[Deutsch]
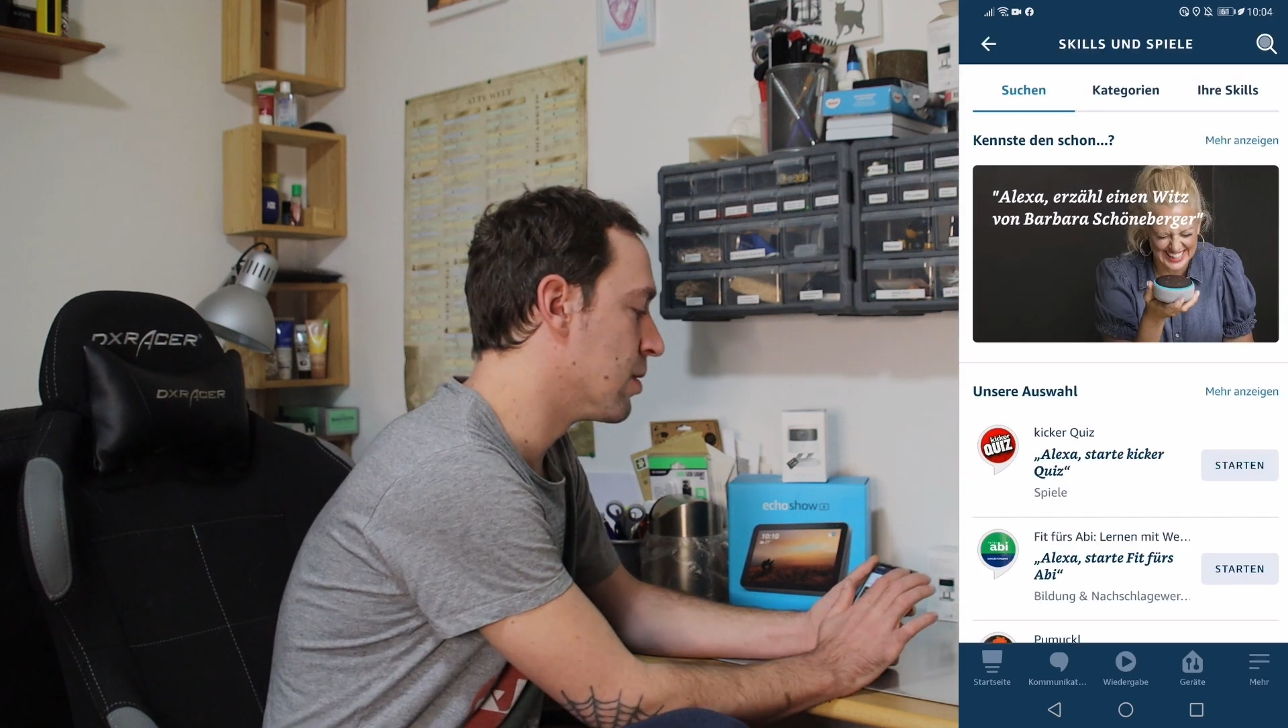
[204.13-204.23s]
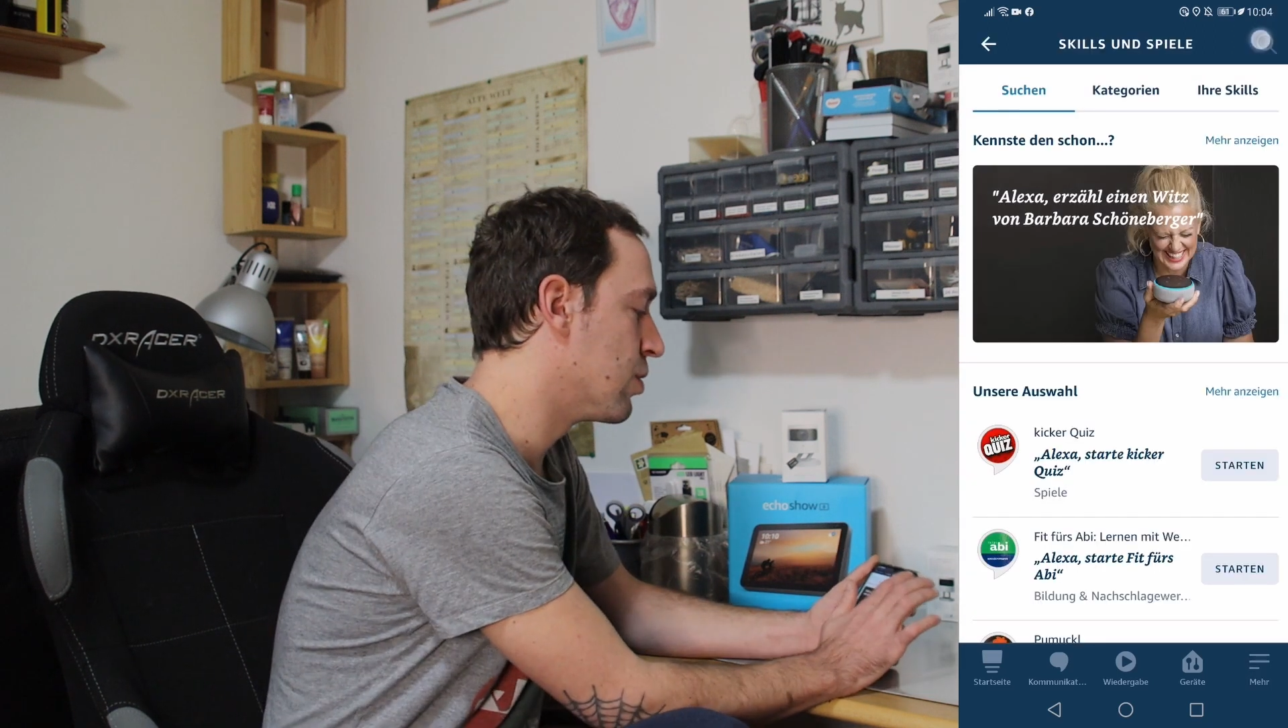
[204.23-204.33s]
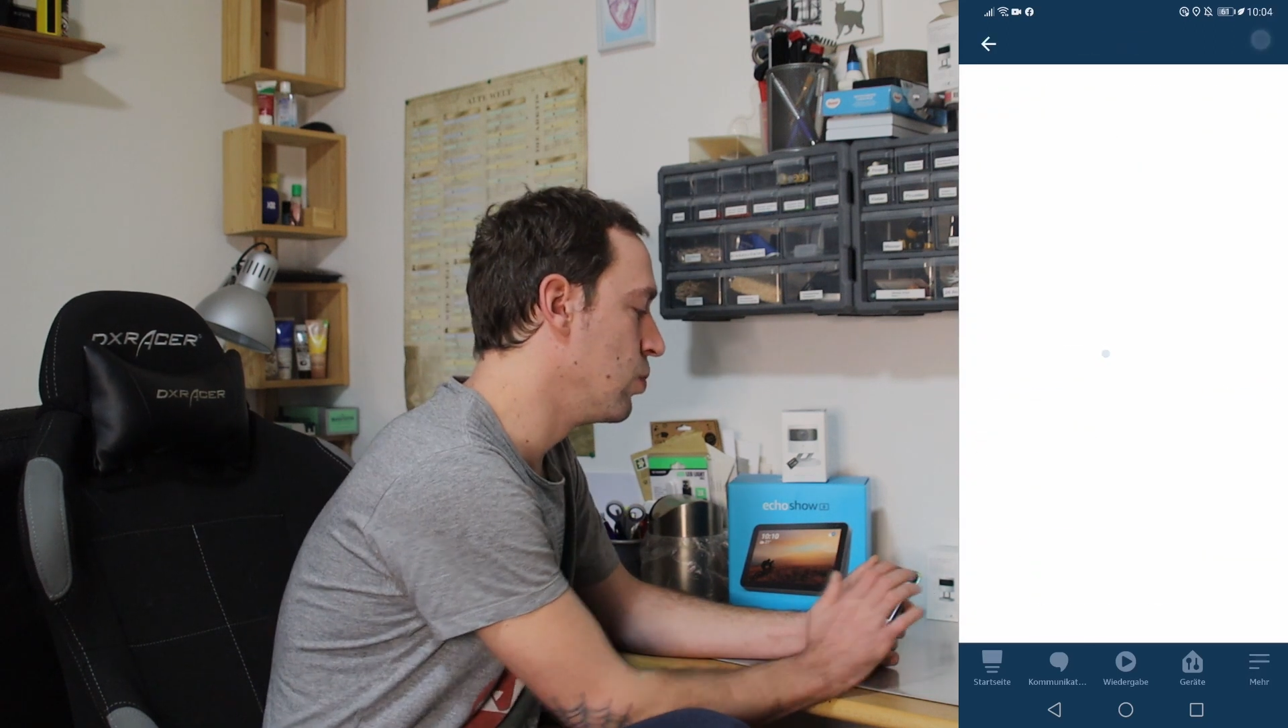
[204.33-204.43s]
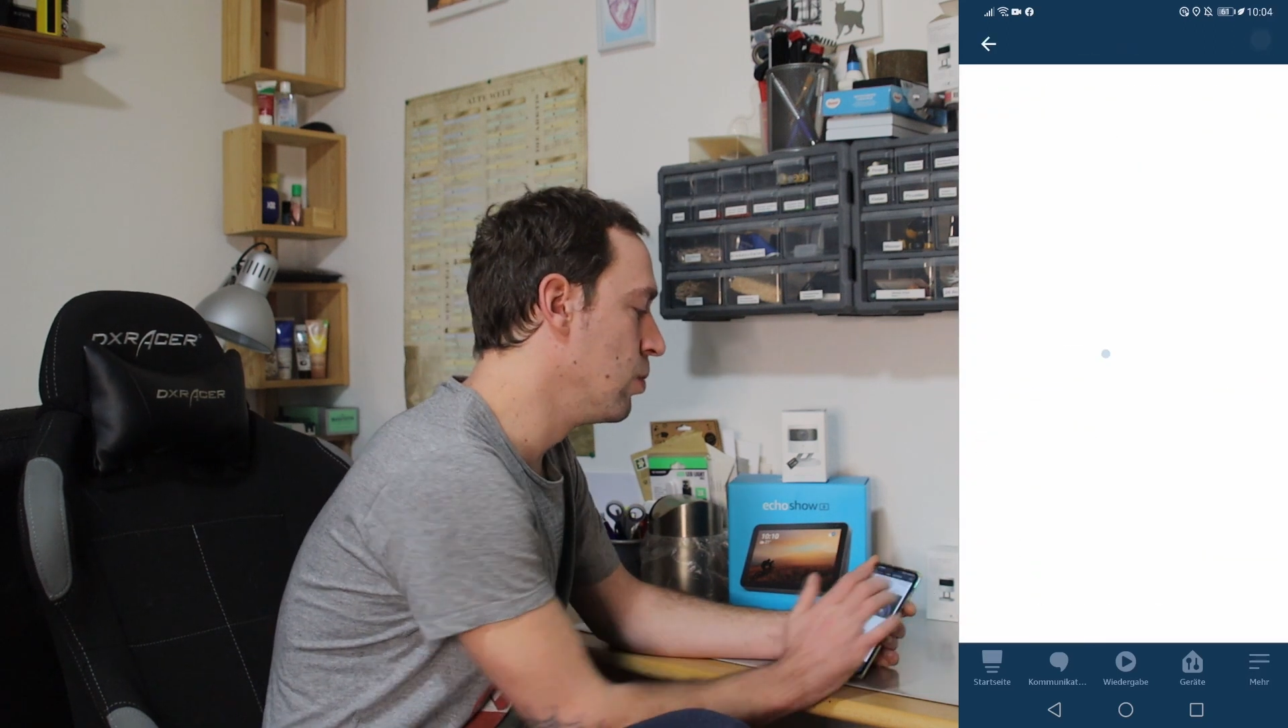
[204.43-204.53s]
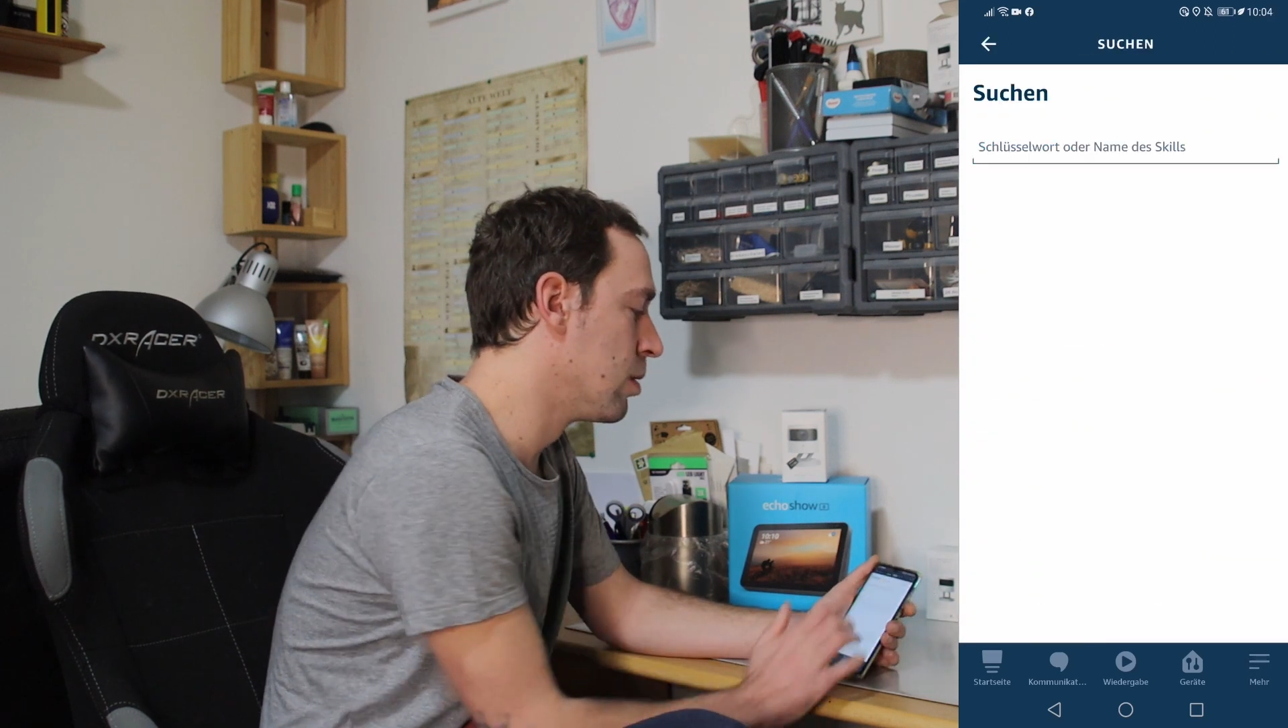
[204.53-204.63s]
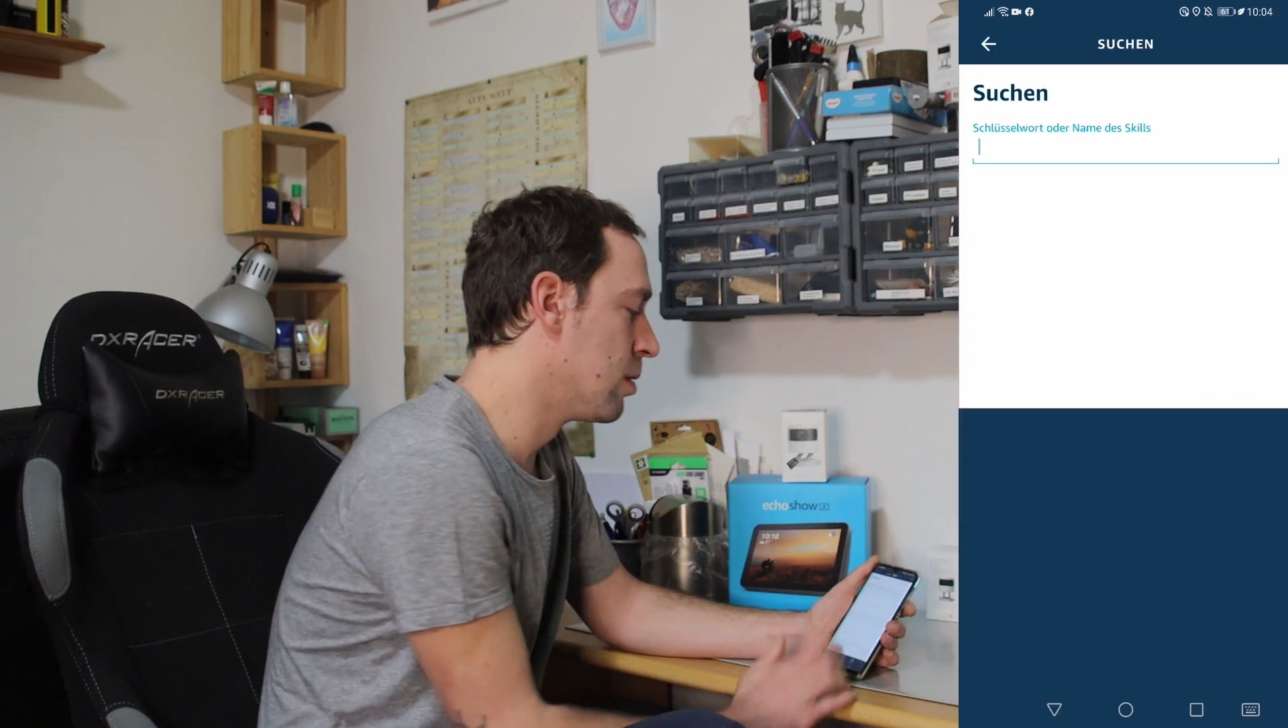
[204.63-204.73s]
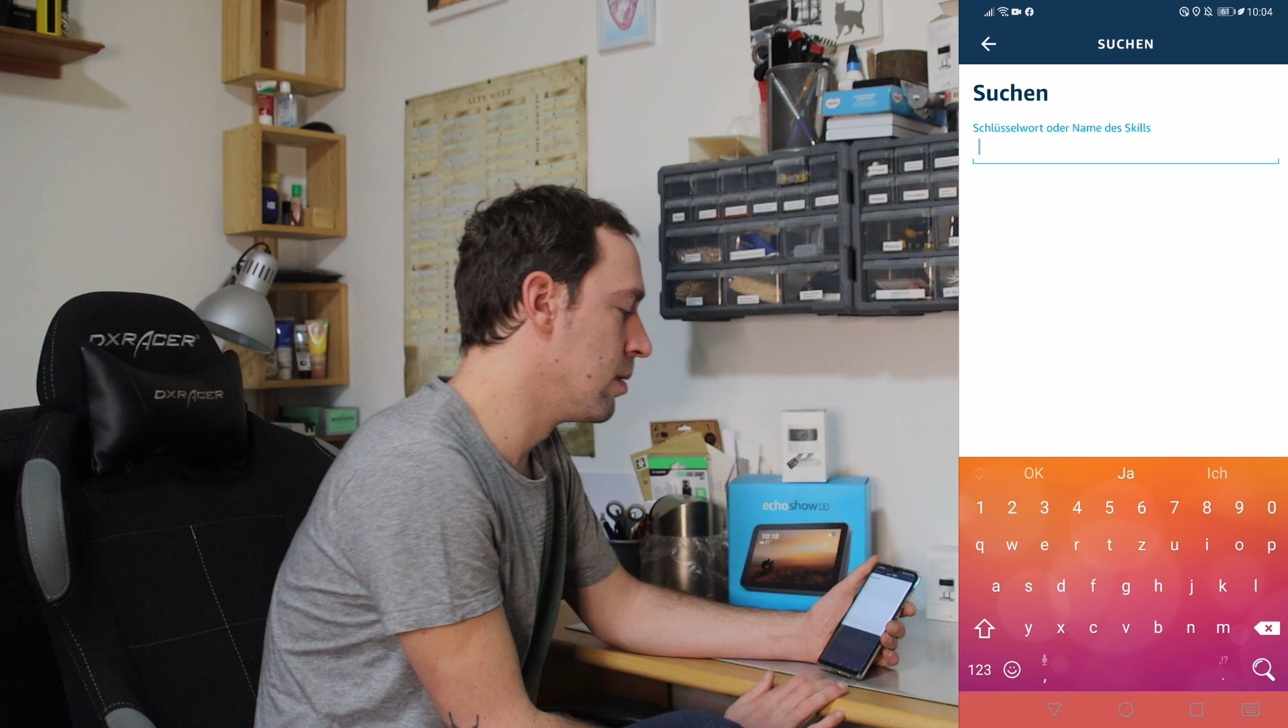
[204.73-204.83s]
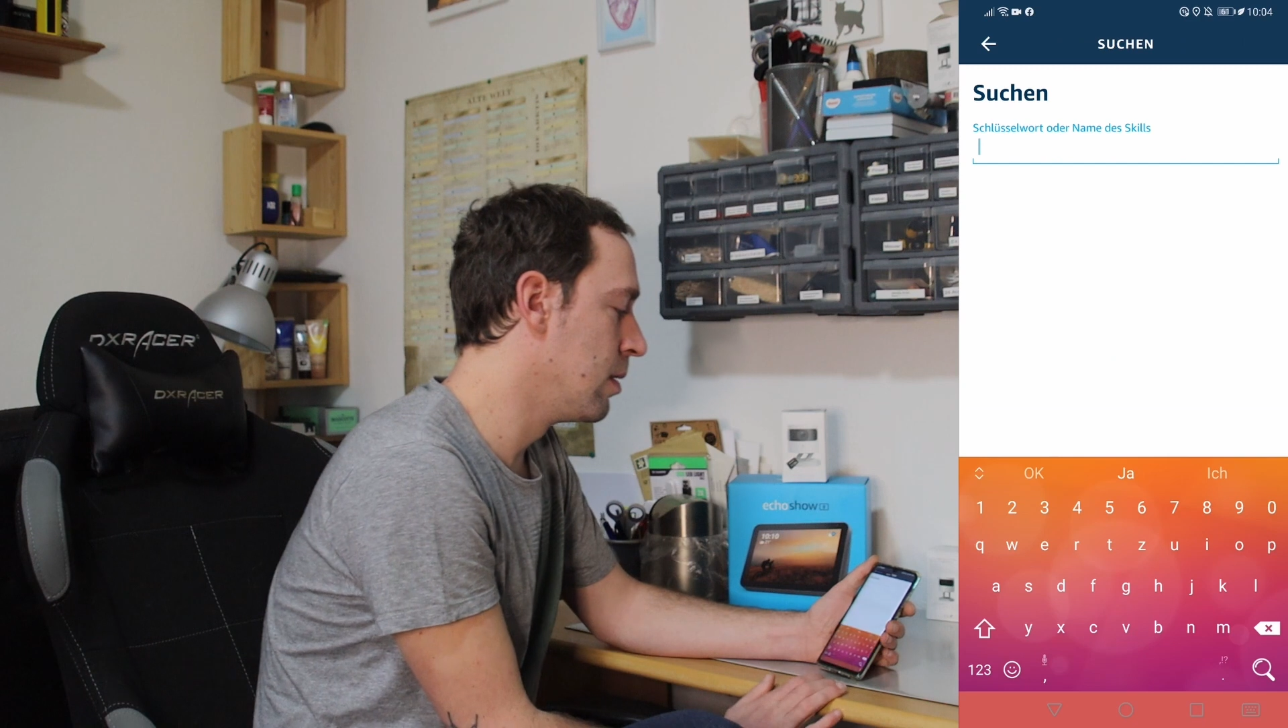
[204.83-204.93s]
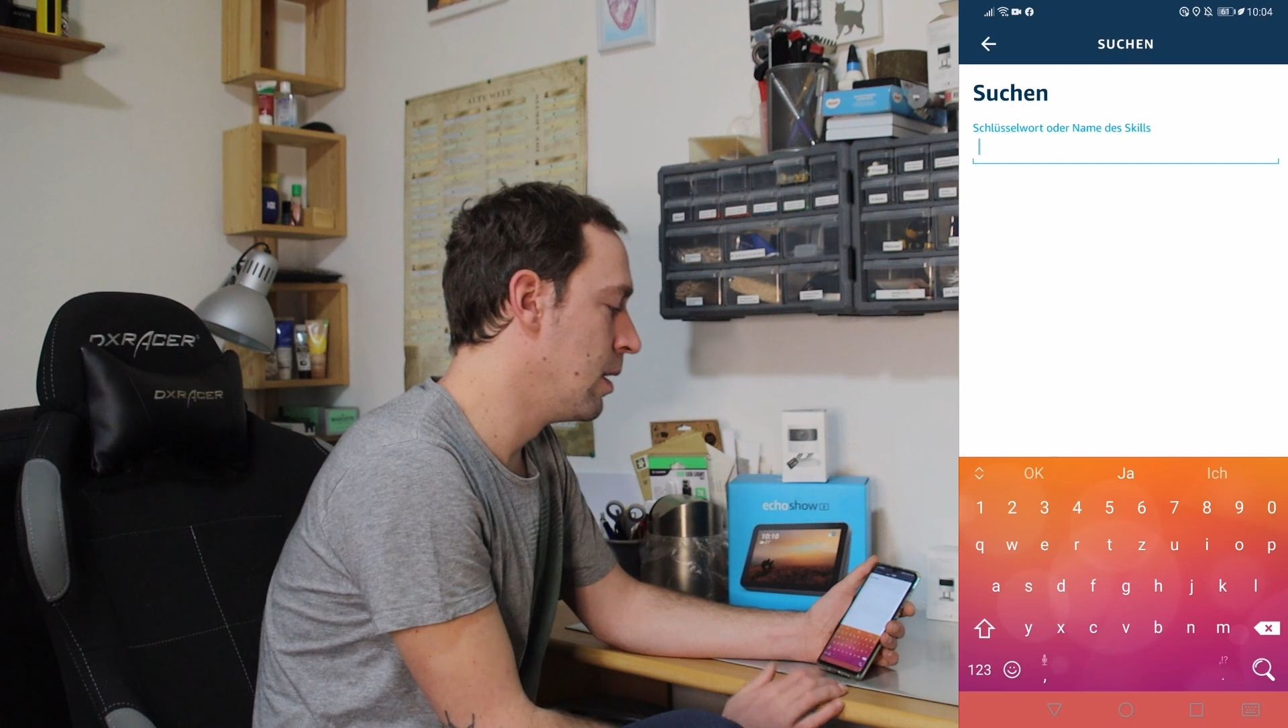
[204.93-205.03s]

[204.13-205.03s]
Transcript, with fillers: gesucht.